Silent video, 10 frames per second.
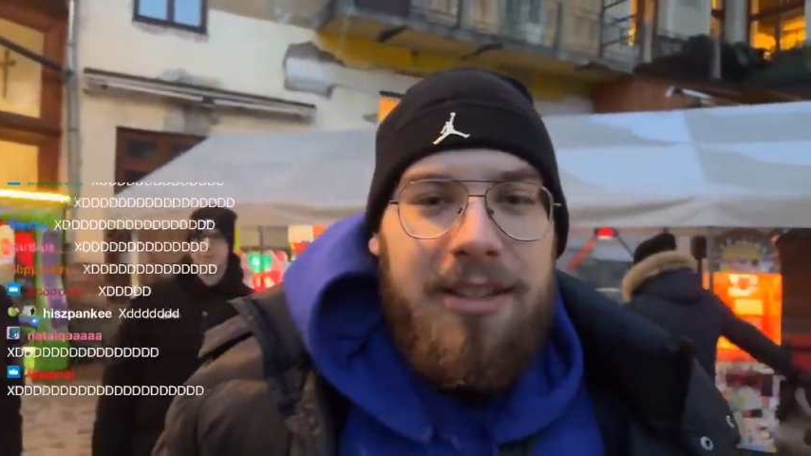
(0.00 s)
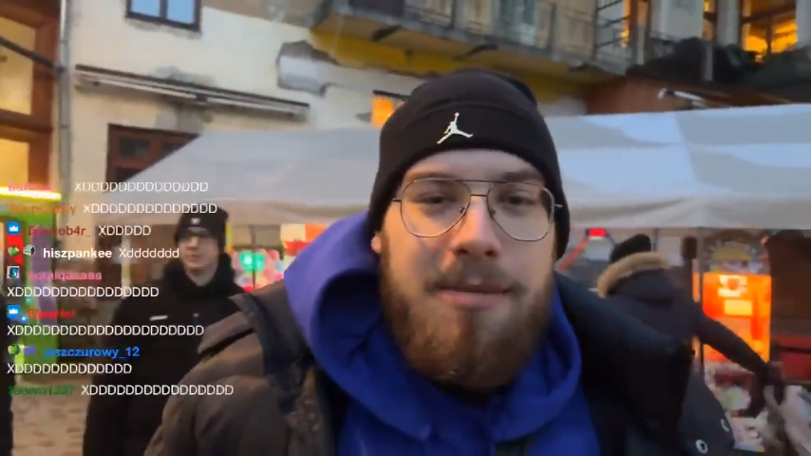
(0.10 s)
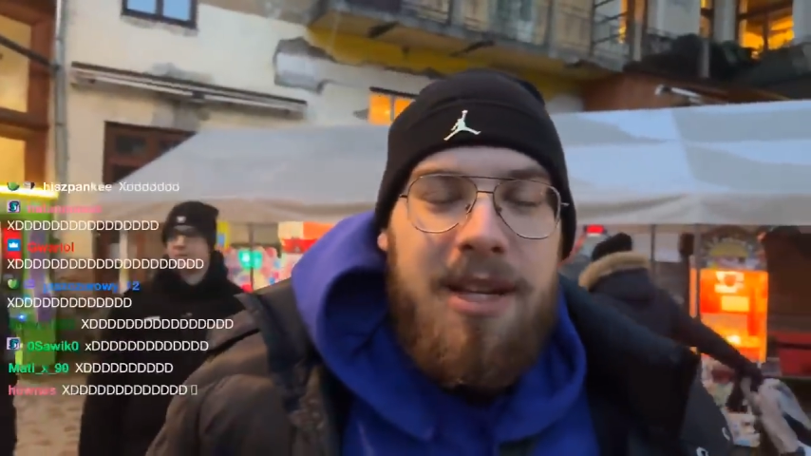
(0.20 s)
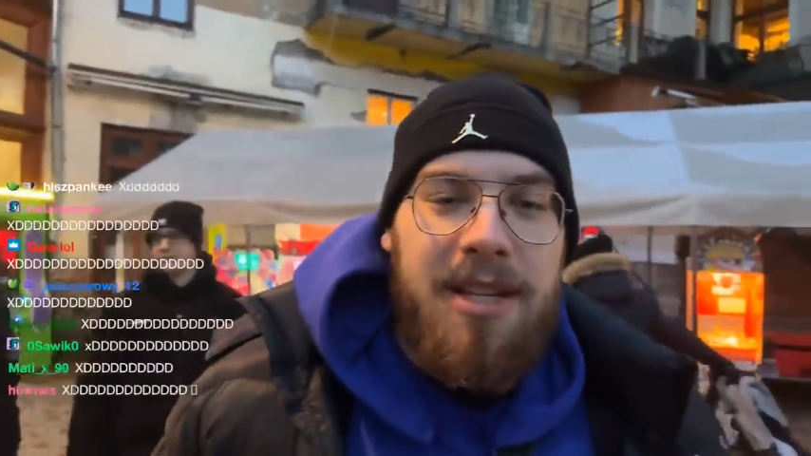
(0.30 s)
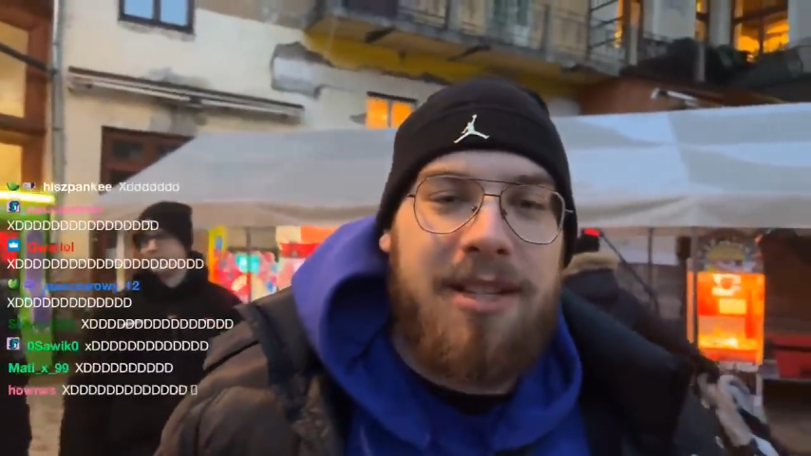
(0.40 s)

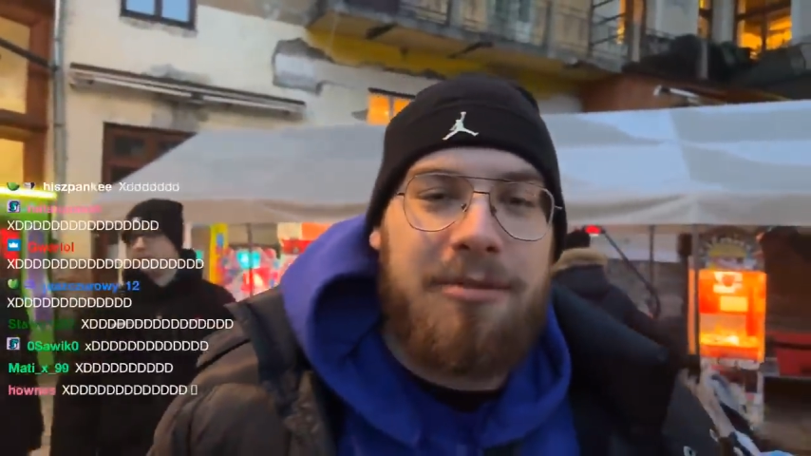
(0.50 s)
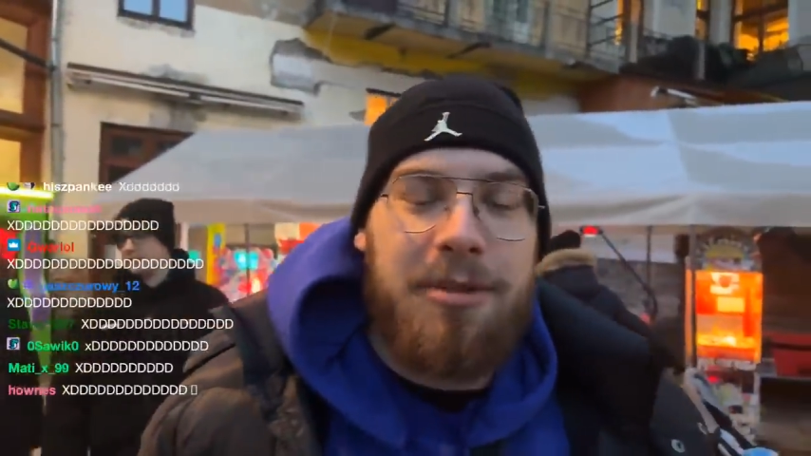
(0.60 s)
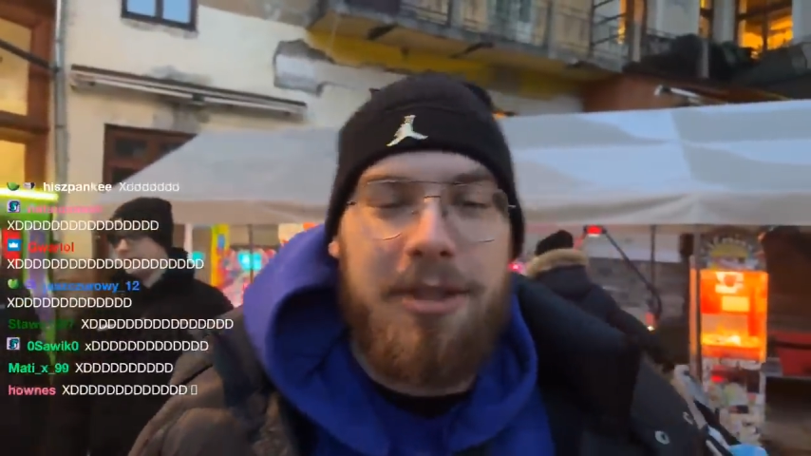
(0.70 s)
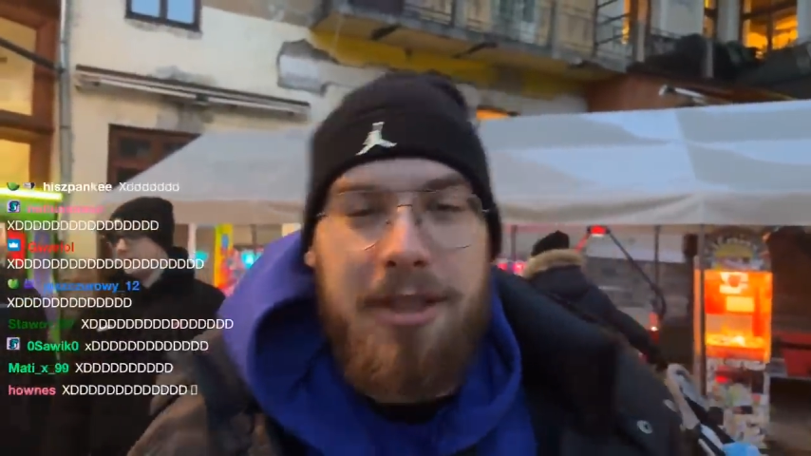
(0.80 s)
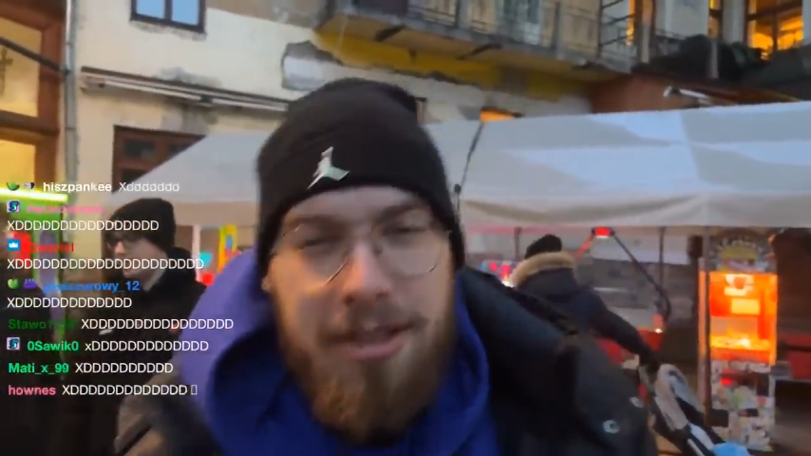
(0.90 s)
że mnie
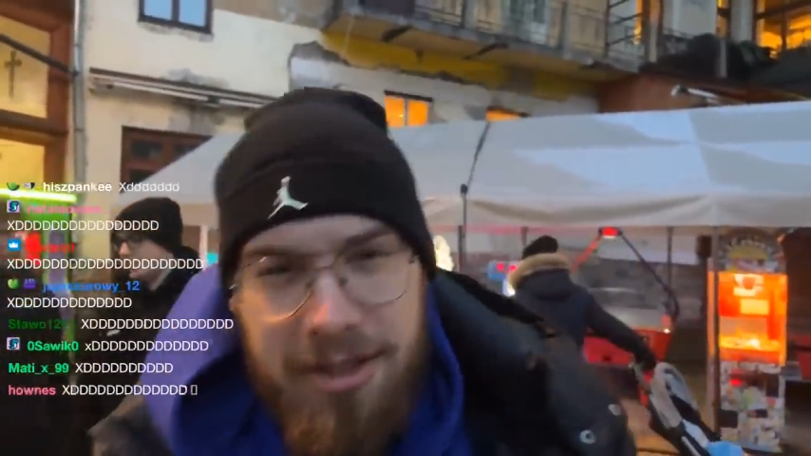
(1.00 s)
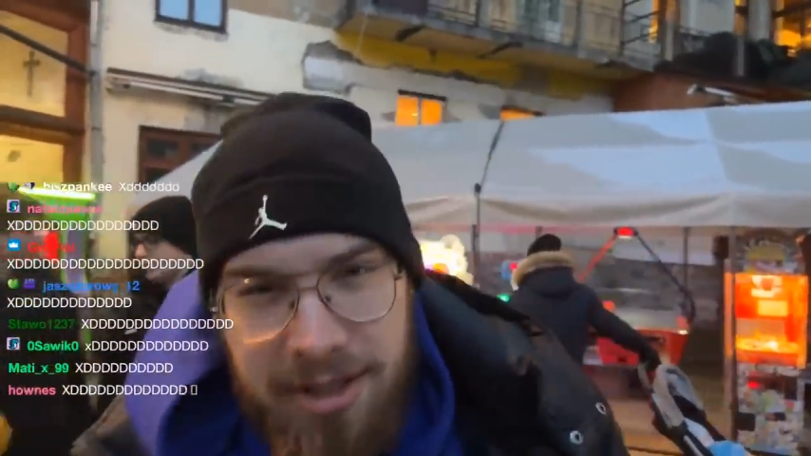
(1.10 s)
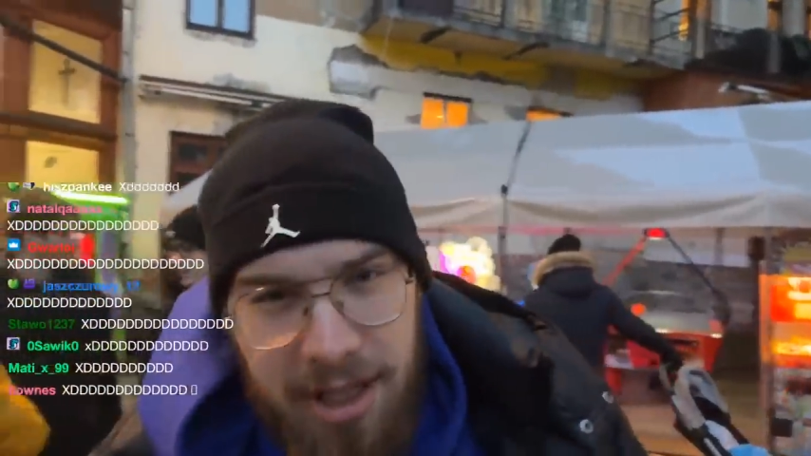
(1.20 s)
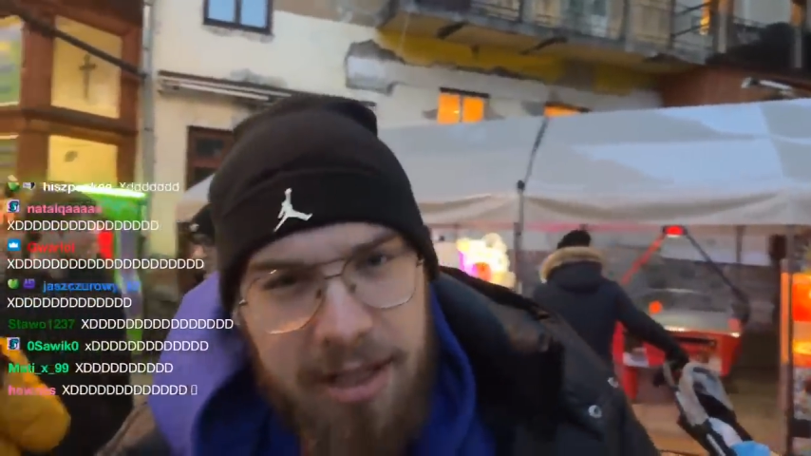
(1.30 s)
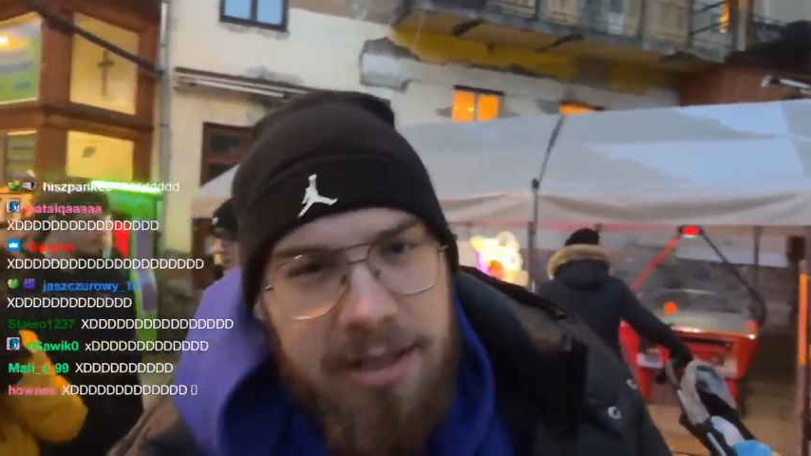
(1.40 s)

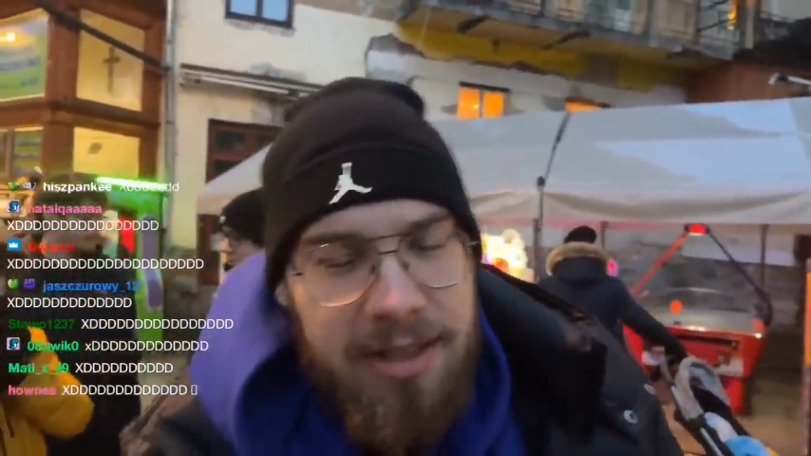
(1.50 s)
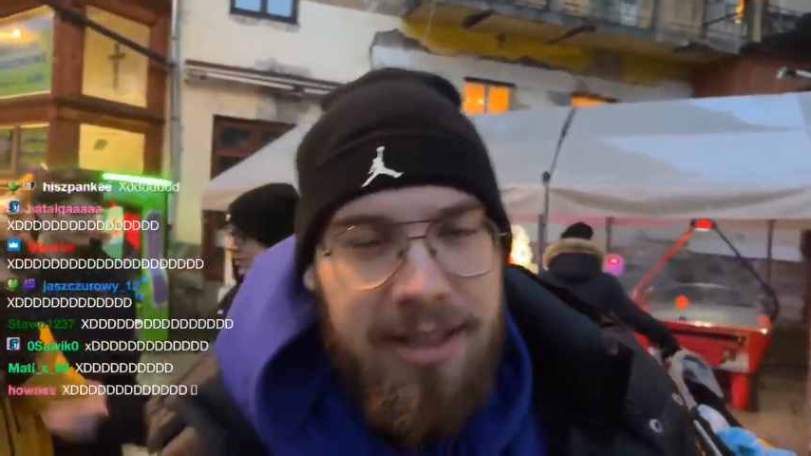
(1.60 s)
zgłosiliście.